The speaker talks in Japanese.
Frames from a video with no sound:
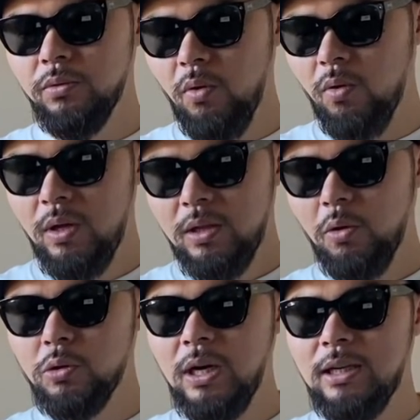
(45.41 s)
の
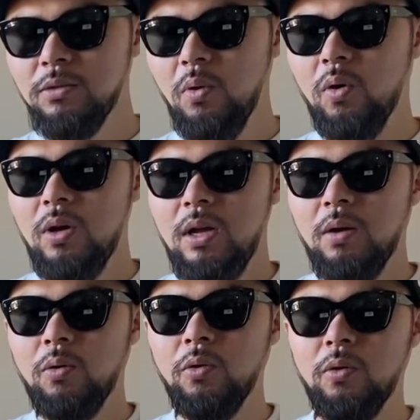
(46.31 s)
ノウハウを
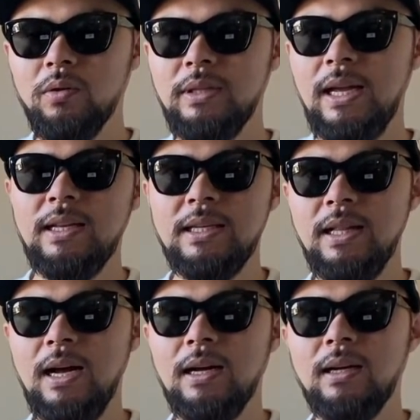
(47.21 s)
このデイリー
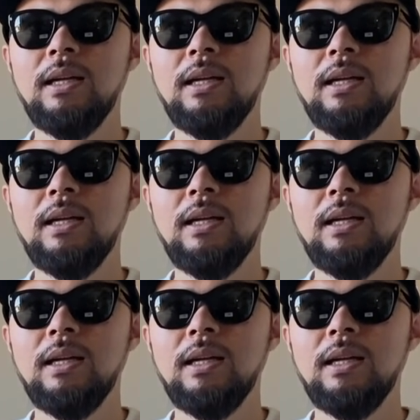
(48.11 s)
な、